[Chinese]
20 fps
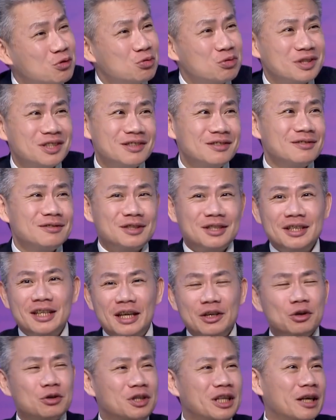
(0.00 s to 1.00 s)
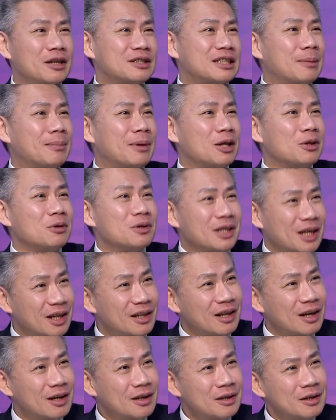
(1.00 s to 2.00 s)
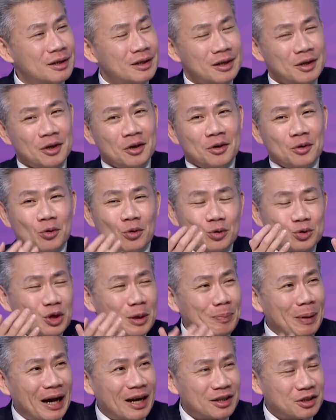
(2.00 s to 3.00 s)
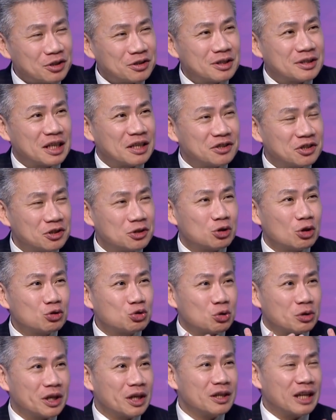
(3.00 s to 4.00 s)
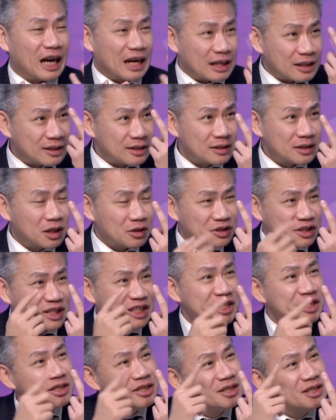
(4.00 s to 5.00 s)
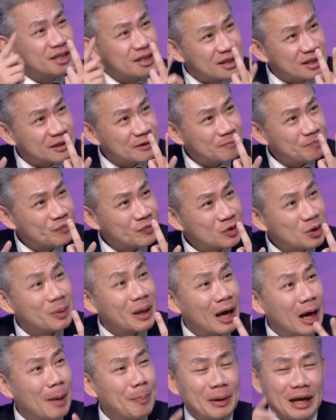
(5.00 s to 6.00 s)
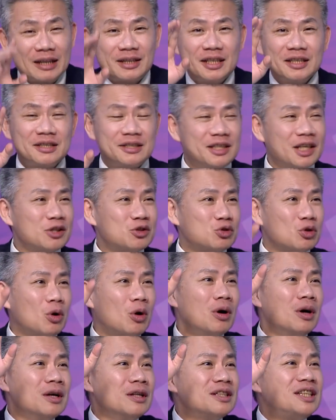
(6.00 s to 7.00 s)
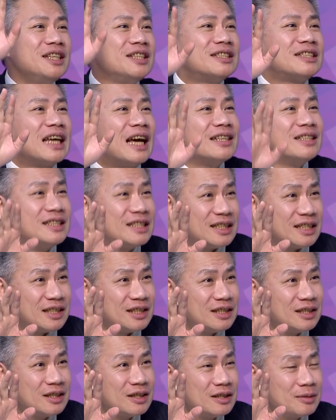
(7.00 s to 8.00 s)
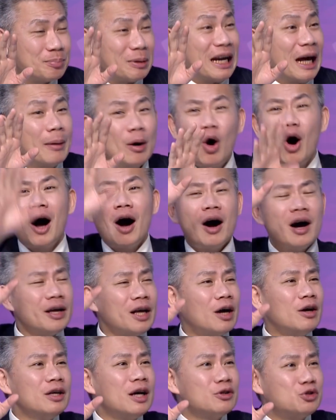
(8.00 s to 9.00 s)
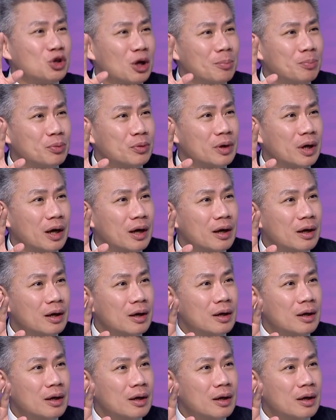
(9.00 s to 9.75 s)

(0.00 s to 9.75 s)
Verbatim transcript: 近股市今天又跌了三百多点呢。我最怕的就是陈时中昨天两个字叫近日。对不对？他本来第一时间说第三集本来哇要要宣布今